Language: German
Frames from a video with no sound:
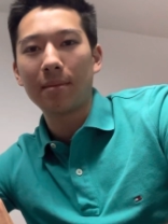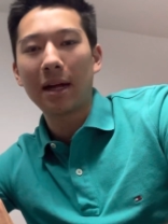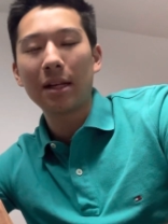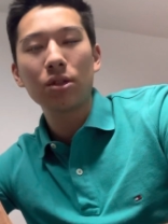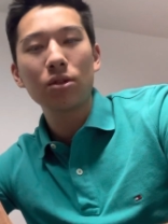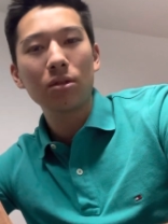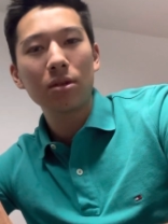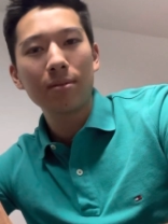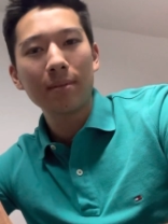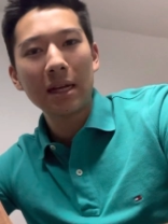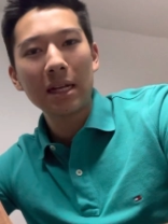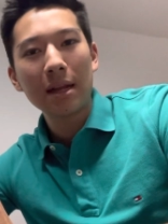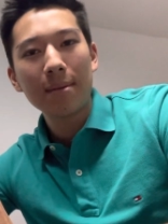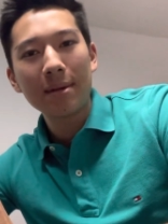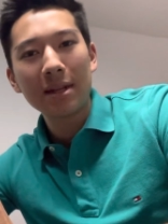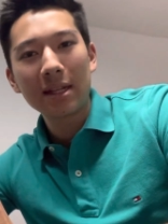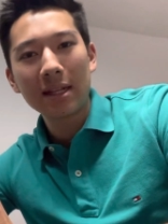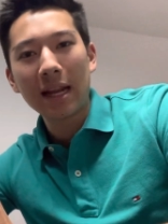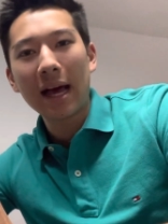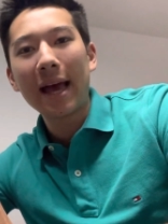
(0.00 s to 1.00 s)
Also ich meine
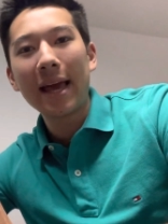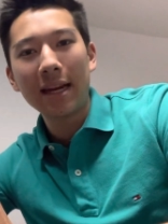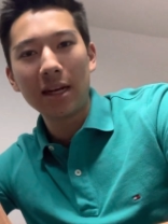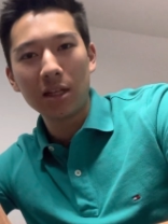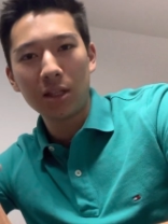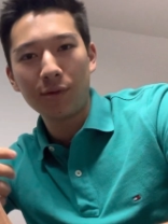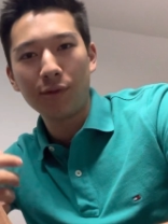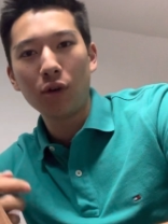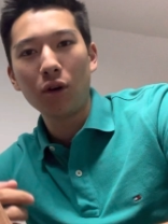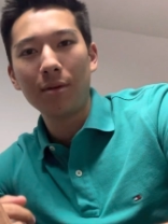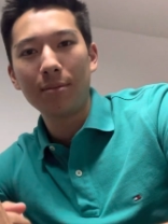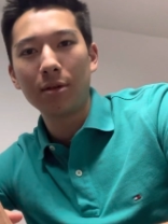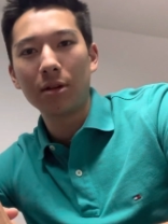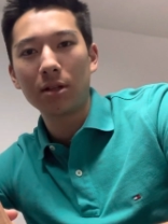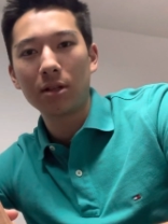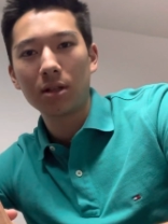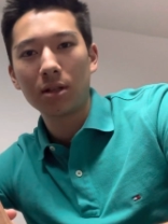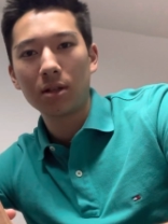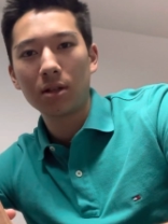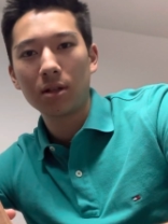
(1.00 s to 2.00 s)
damit ein eigenes
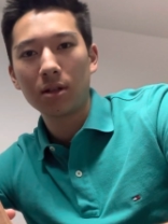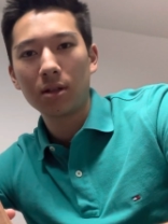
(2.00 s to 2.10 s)
Vorbild.